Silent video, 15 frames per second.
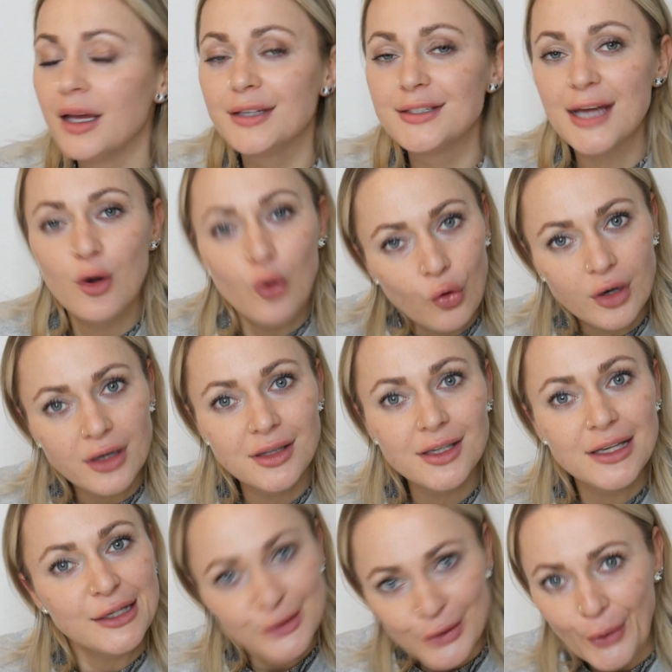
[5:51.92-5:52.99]
der Huckel
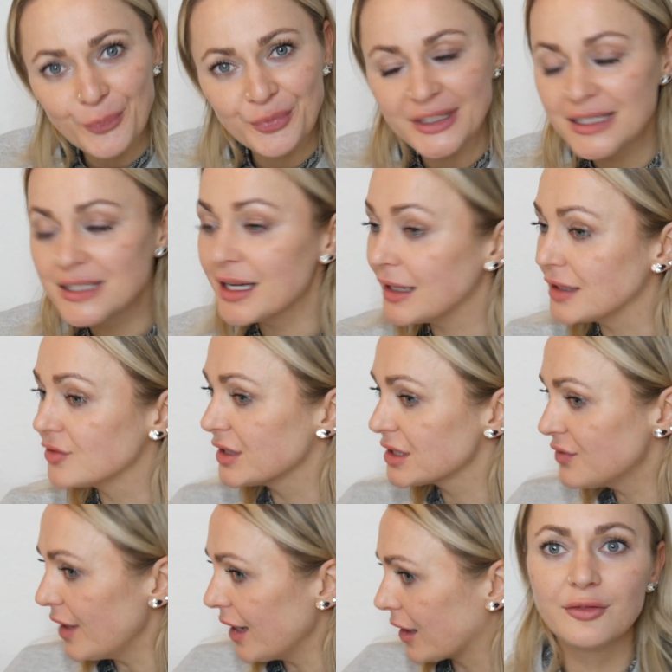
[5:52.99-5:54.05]
ist optisch etwas
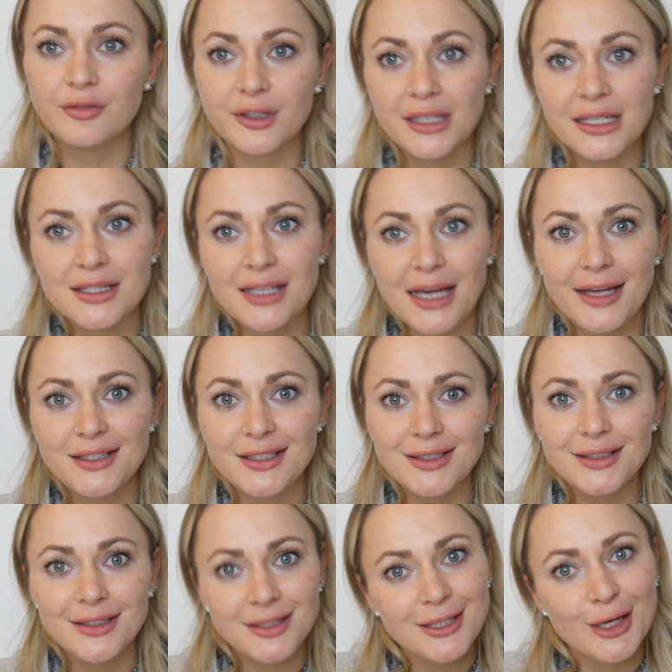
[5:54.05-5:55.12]
weg. Von der Seite
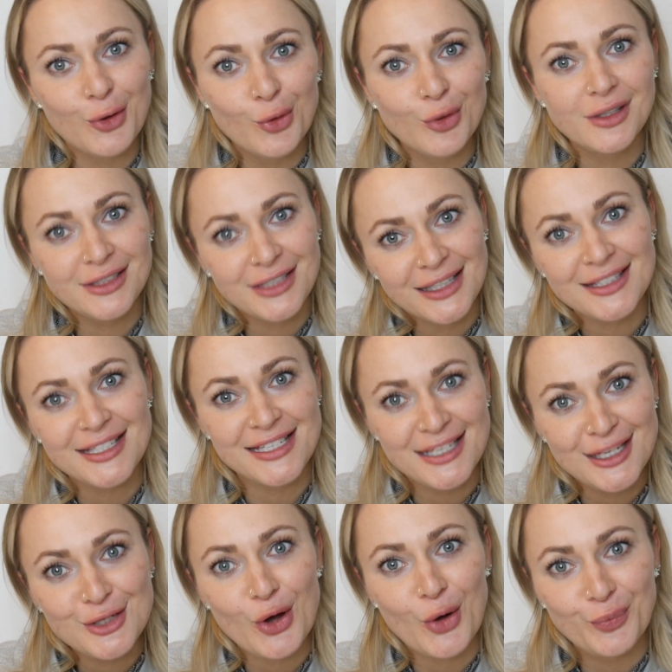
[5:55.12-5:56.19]
ist der Huckel
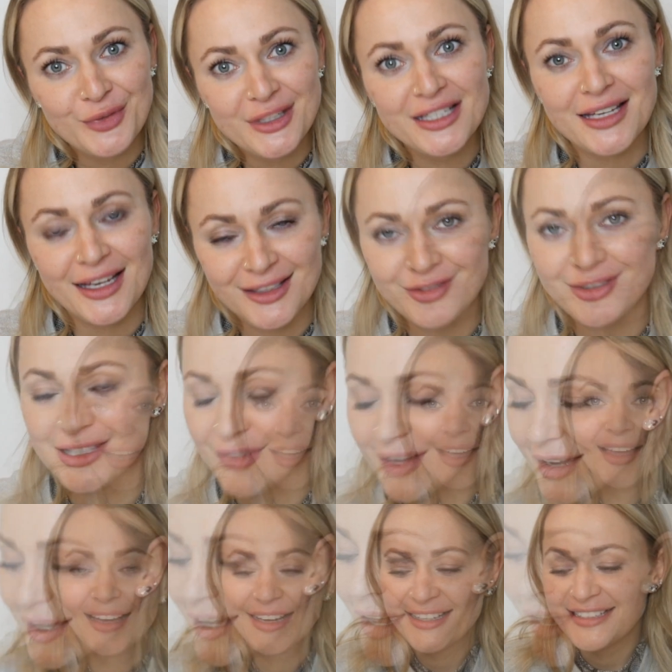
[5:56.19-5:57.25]
tatsächlich optisch etwas weg.